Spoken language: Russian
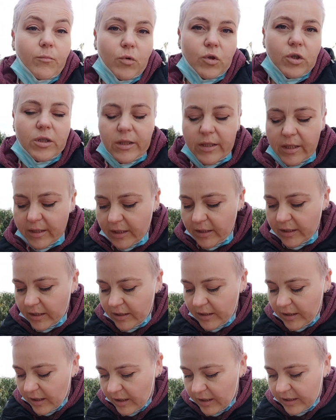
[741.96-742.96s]
можно сказать,
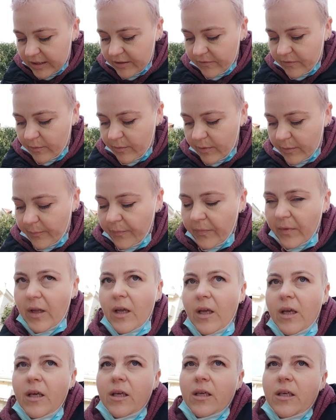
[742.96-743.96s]
одноразовыми.
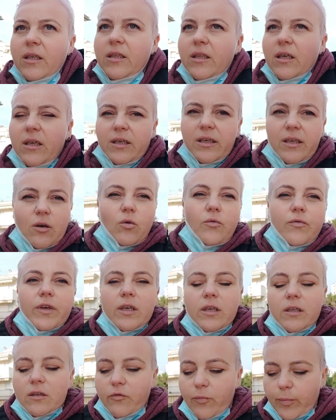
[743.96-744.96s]
И так я
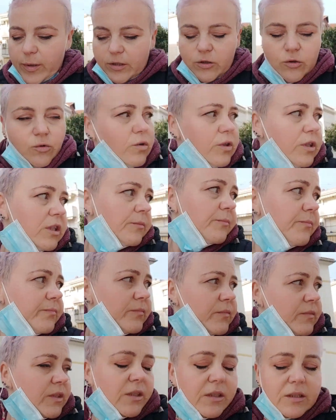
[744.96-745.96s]
уверена в продукте
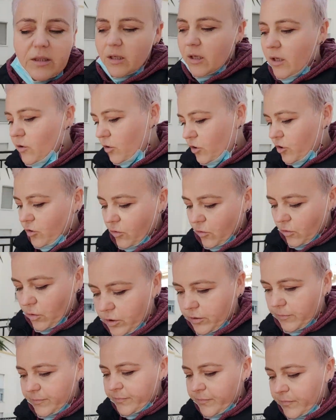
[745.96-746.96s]
и знаю, что
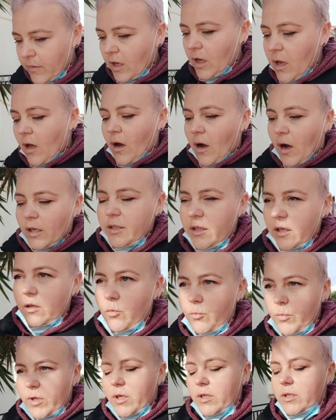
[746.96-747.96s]
он а так у
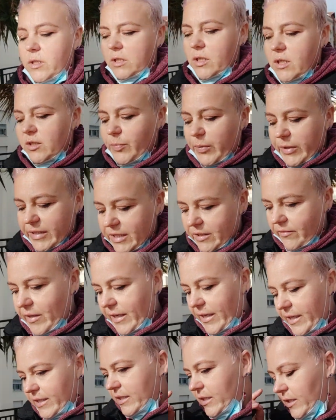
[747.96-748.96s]
меня один раз,
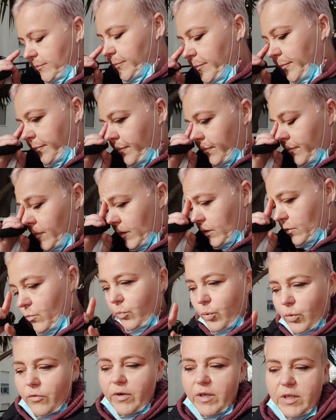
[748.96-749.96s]
представляете, ну,
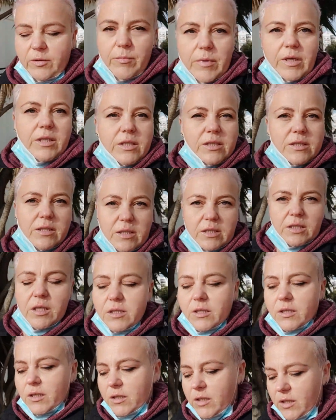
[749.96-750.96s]
буквально месяц они
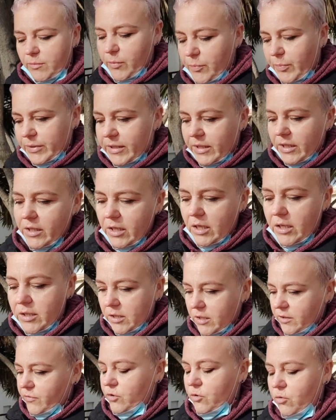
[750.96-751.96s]
открытыми постоят,
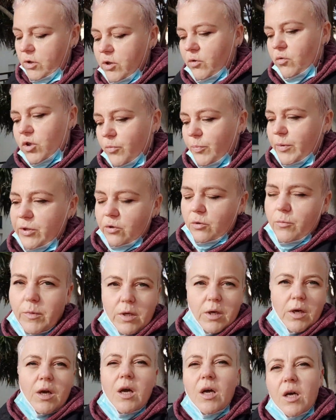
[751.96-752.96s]
и все, они уже потом
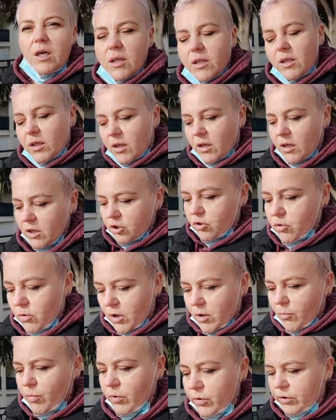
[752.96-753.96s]
нехорошо
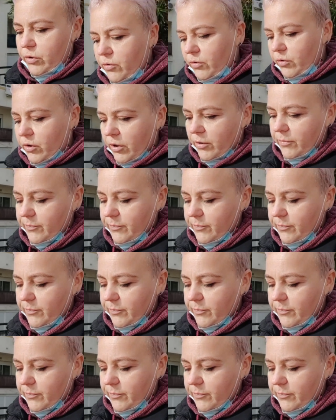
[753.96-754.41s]
работают.